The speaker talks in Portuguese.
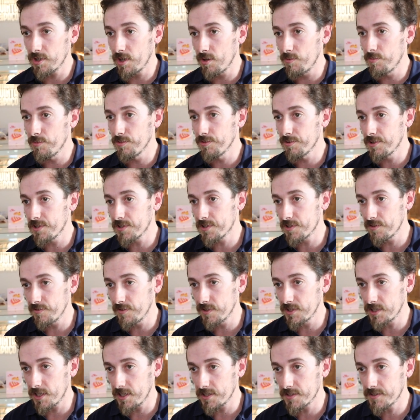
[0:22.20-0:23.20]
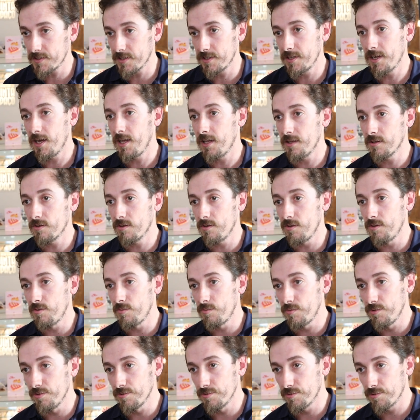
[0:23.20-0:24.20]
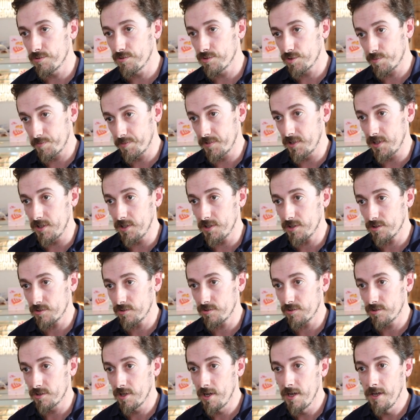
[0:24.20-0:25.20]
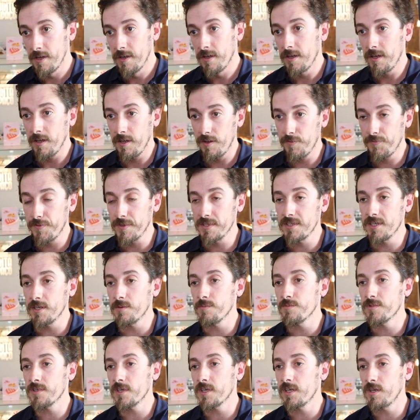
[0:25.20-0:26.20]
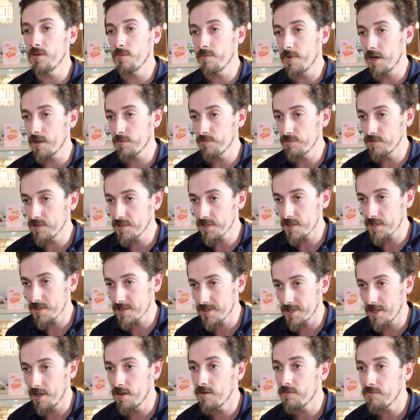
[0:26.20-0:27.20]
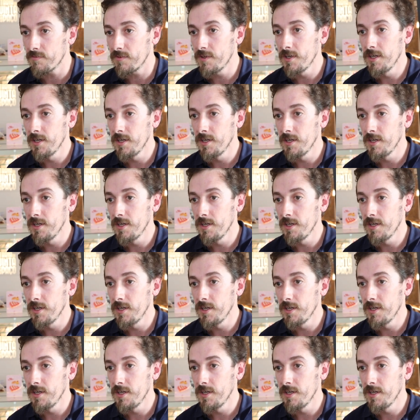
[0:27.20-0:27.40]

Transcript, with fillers: que é o mundo da cerveja artesanal com o mundo dos petiscos, e fazermos aqui uma harmonização.